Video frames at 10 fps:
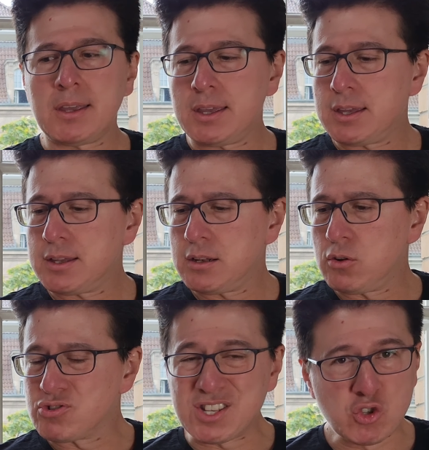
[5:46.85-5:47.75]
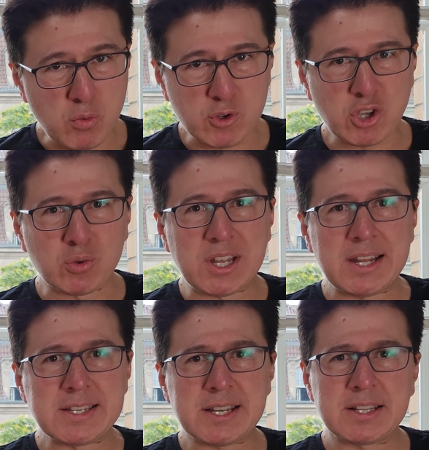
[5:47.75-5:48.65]
eh, los insumos que
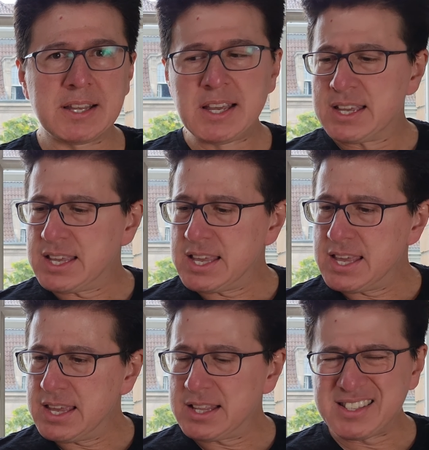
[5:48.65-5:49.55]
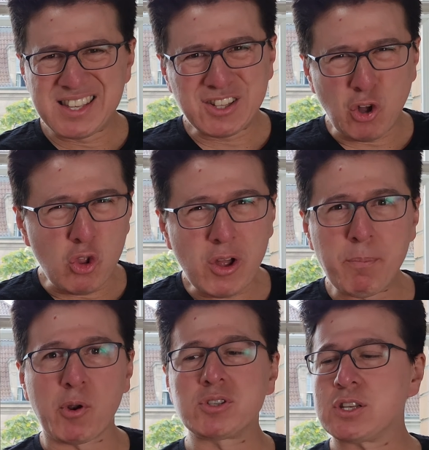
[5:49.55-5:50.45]
utilizan y en sí todo el
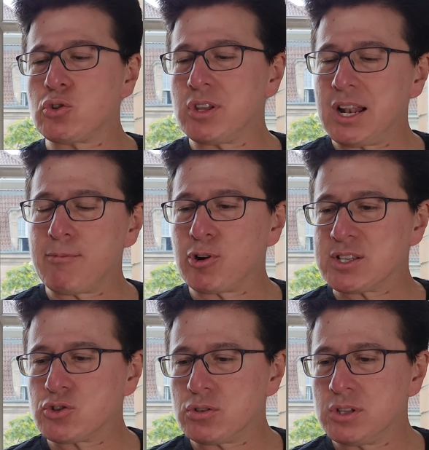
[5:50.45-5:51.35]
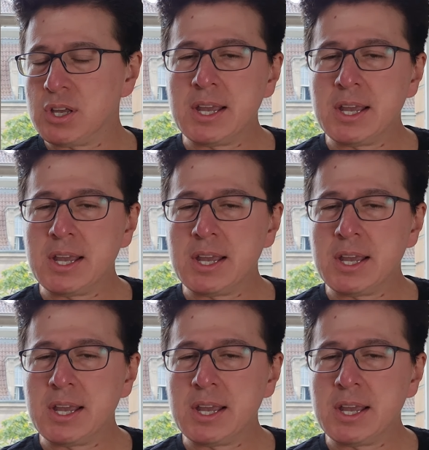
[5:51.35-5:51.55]
proceso de elaboración